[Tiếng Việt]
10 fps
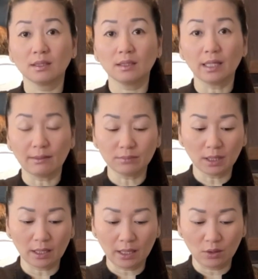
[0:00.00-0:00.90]
Thèm
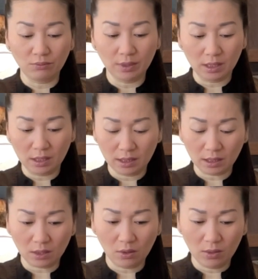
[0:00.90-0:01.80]
tật áo về lì tật
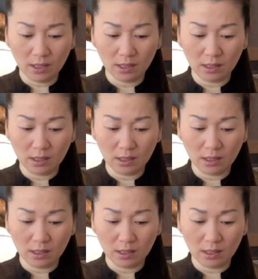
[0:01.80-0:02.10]
có.